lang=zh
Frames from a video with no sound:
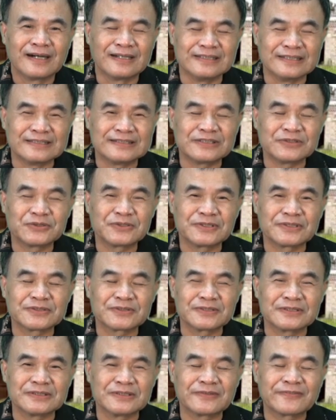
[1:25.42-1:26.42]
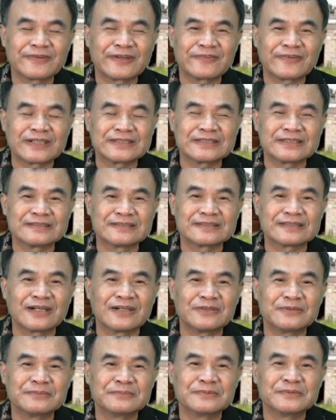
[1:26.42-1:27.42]
啊，你进去的时候，你就会发现“
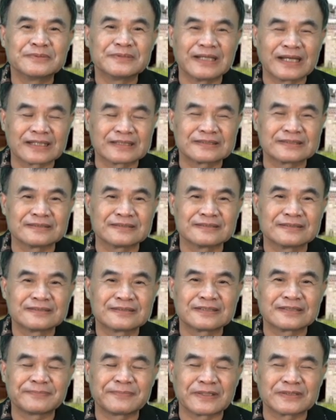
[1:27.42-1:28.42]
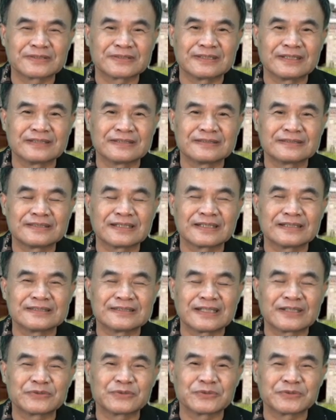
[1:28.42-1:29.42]
招募”两个字，这表示呢，这个
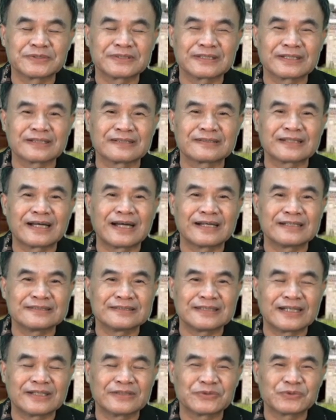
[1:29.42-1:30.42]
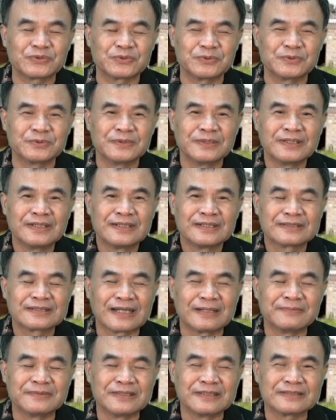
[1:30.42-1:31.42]
家族是个大家族。
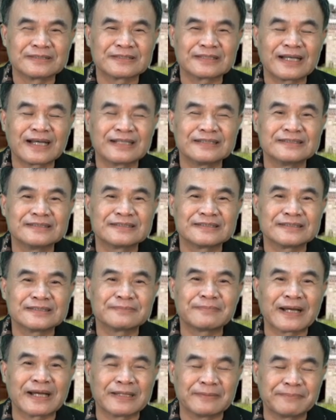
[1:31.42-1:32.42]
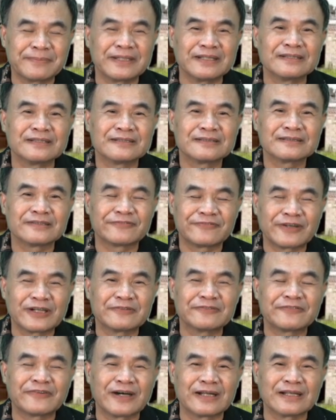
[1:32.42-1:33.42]
他们呢是按资排辈的
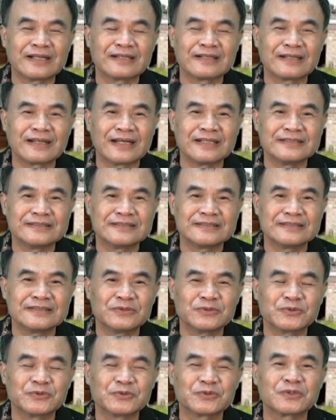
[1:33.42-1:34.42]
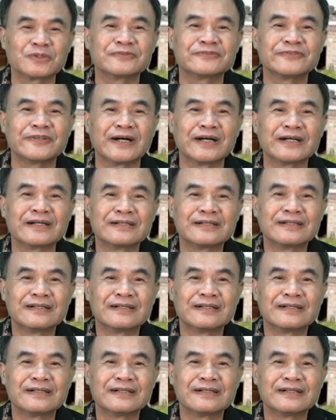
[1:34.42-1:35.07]
方法呢来记录宗法，